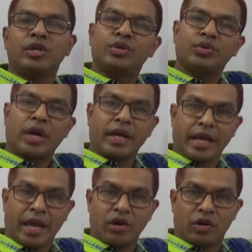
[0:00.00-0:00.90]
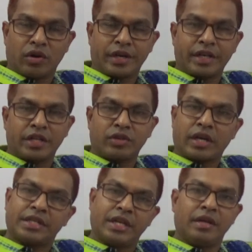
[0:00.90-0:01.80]
সুতরাং এই অন্যয়টি কিন্তু
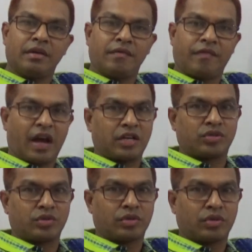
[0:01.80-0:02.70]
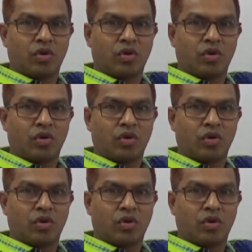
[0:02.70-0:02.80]
একটি ফাংশন